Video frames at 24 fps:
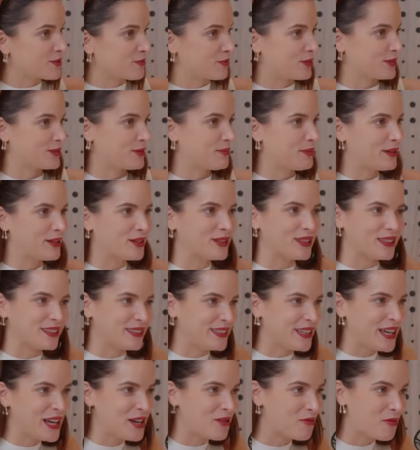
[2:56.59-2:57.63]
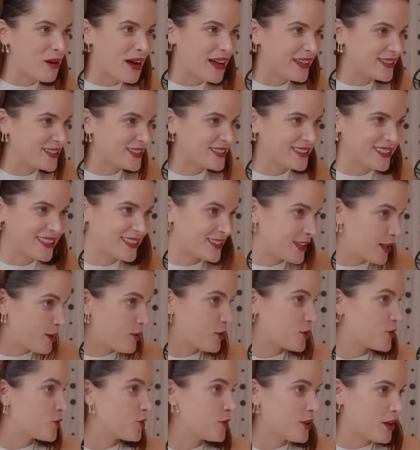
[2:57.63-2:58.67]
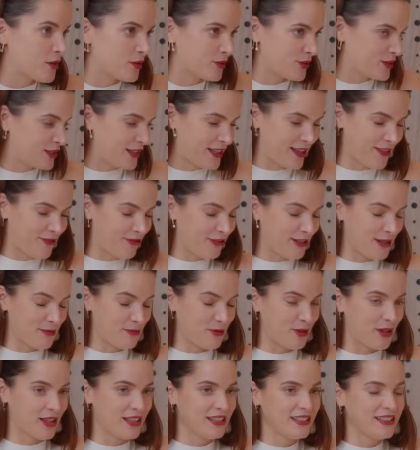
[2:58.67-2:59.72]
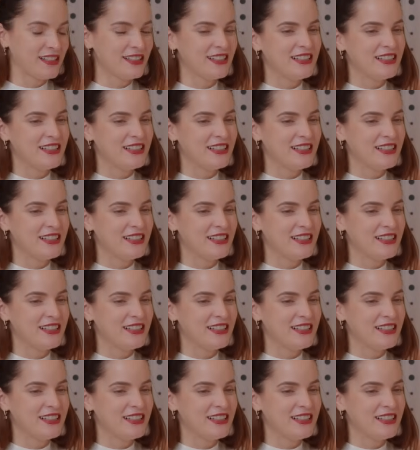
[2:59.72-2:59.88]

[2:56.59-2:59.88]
como el típico de DIYs, así estilo Yuya cuando estaba full de moda.